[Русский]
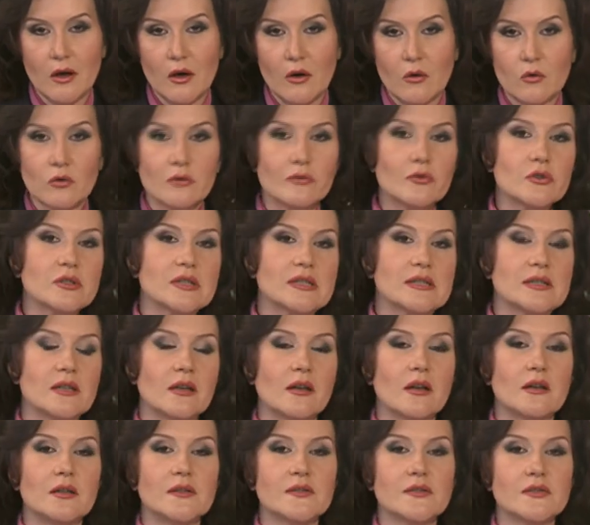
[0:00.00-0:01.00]
У него
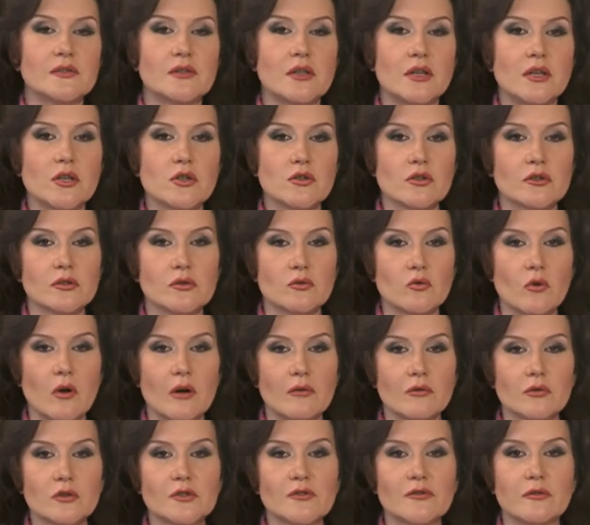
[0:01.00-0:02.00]
состоялись встречи с
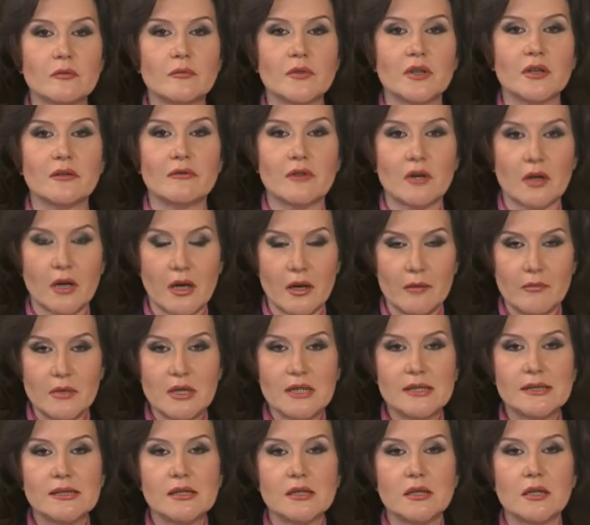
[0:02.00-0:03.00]
руководством
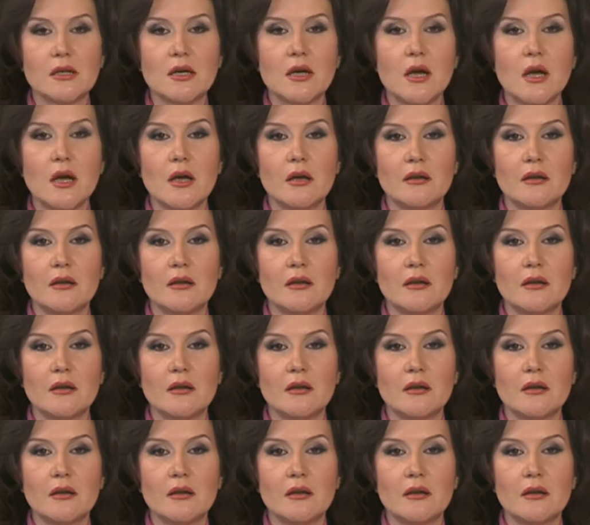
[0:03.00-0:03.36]
Еврокомиссии,